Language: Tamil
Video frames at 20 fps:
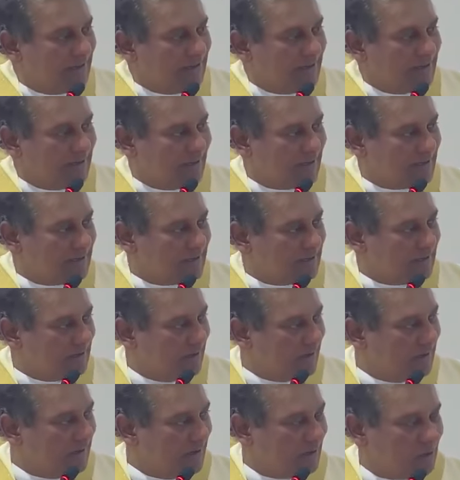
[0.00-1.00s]
இந்த
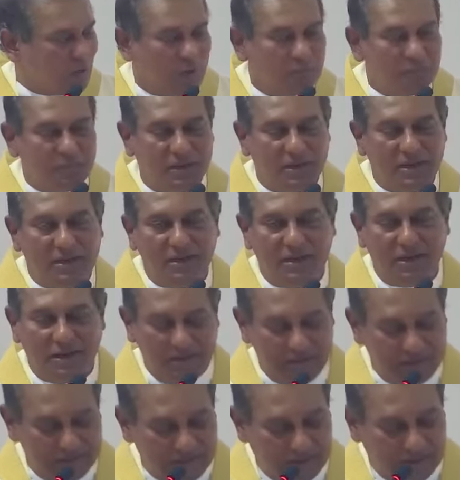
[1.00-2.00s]
இந்த டாபிக்
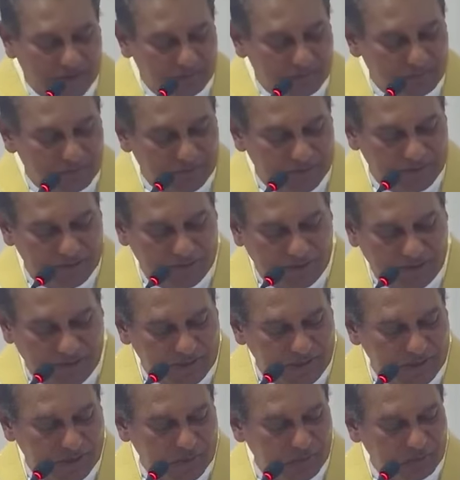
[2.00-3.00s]
இந்த தலைப்பு வந்து
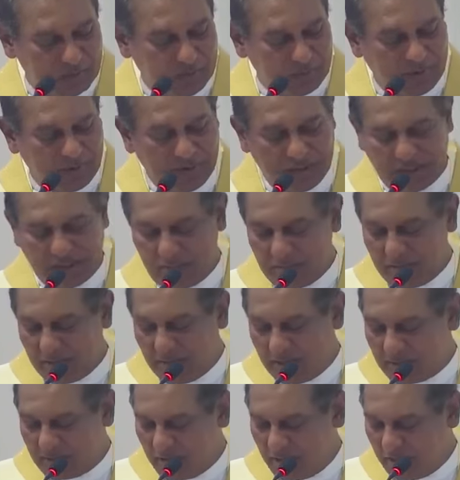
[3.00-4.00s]
எனக்கு ரொம்ப
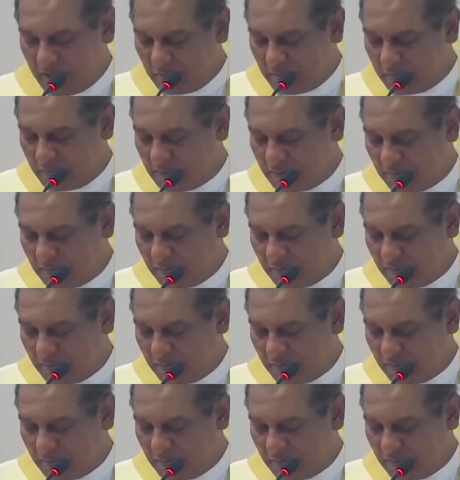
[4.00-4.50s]
பிடித்தமான தலைப்பு